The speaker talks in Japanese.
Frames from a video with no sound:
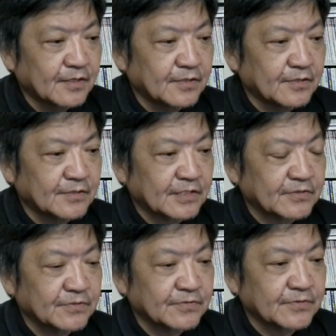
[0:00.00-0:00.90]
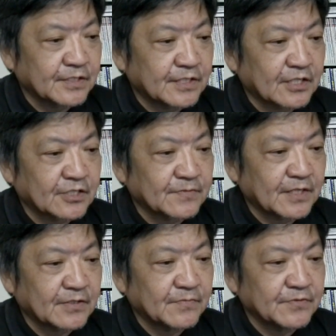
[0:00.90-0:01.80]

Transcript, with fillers: 10月19日発売の